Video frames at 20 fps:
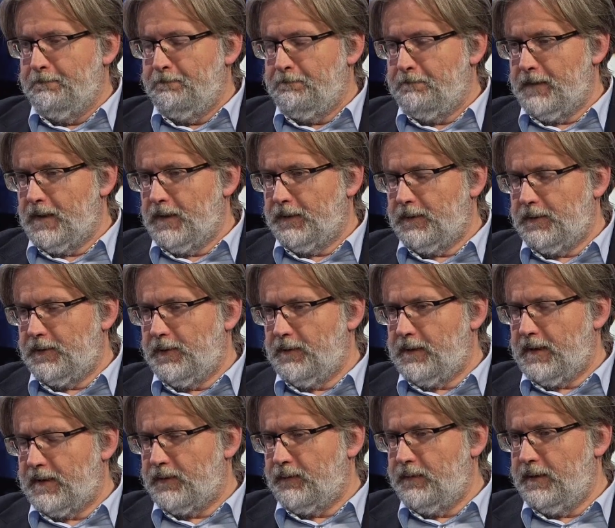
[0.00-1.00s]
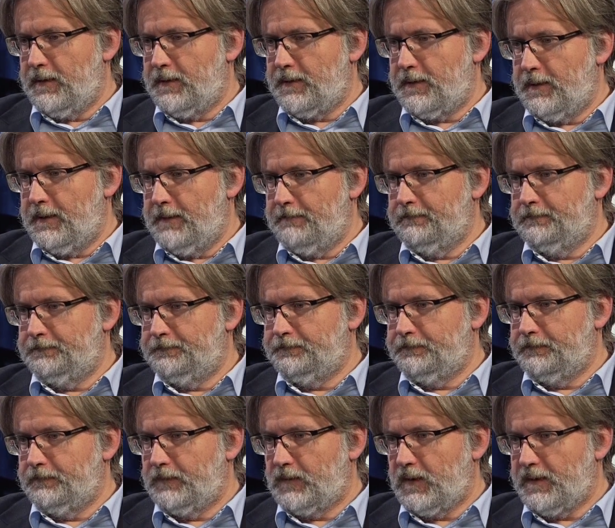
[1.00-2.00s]
no to się okazuje, że mm,
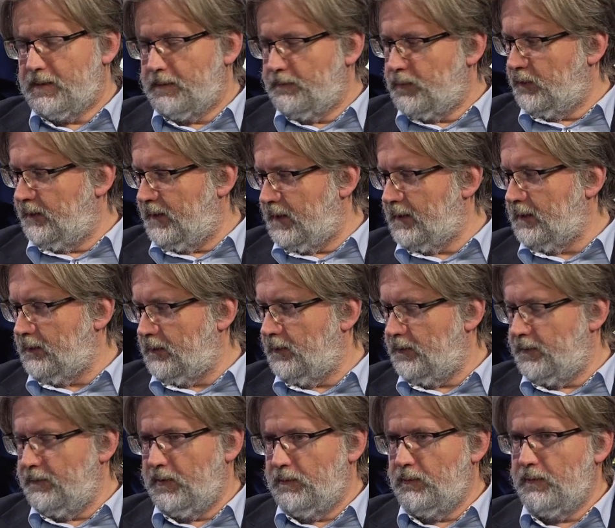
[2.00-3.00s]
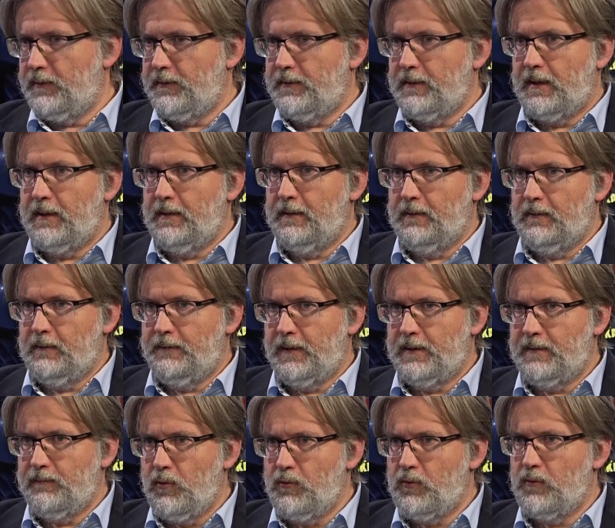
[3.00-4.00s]
to jest potwierdza to, o czym ty mówisz na o
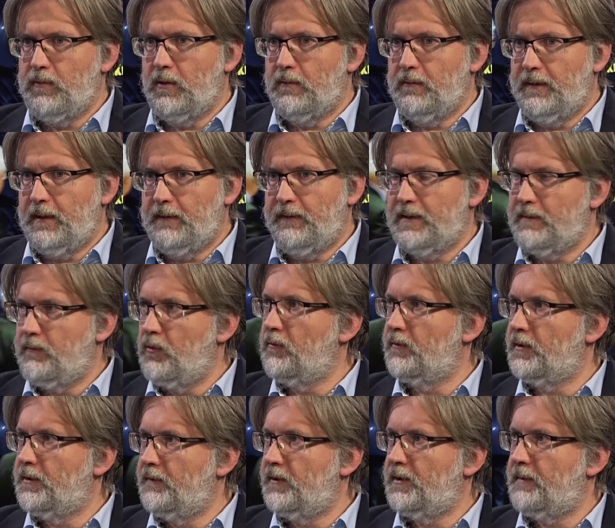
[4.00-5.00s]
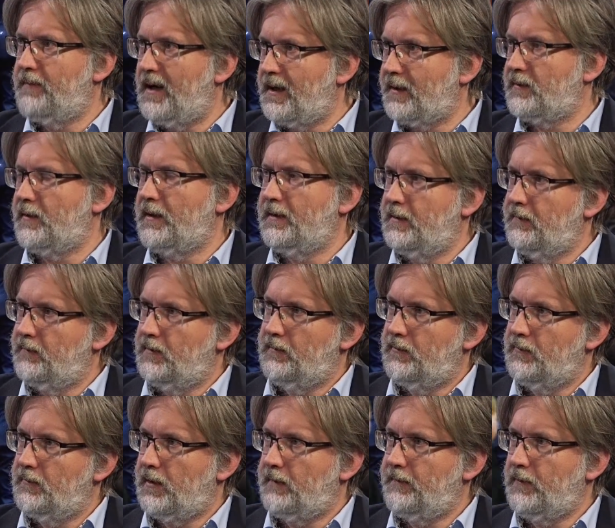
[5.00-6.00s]
Facebooku, bo na Facebooku rzeczywiście bardzo aktywny
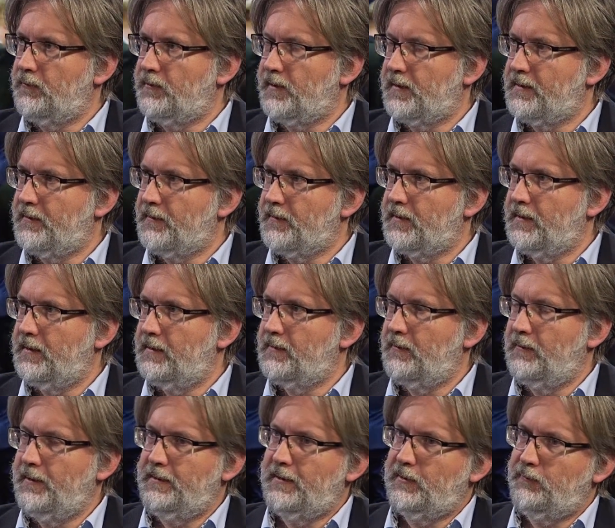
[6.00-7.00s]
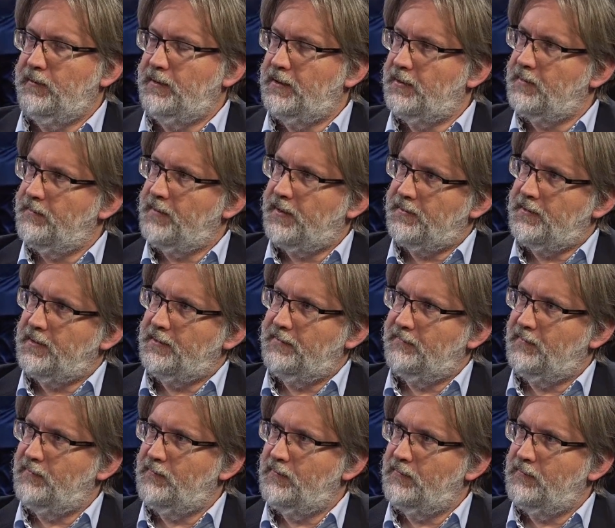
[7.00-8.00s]
był Rafał Czaskowski, Z kolei na Twitterze bardziej
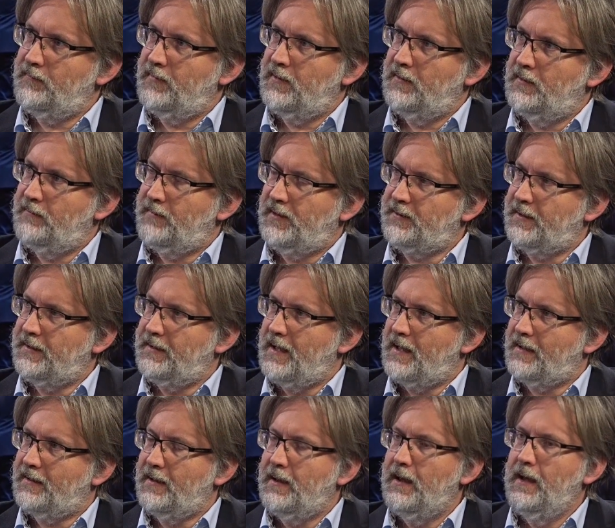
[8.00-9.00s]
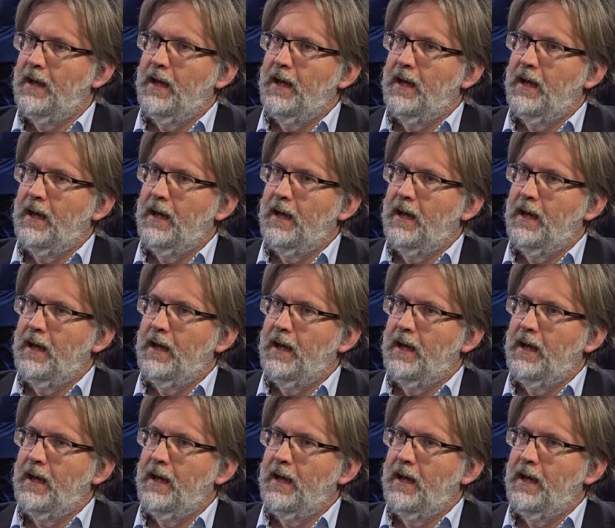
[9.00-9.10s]
aktywny był e, Patryk Jaki.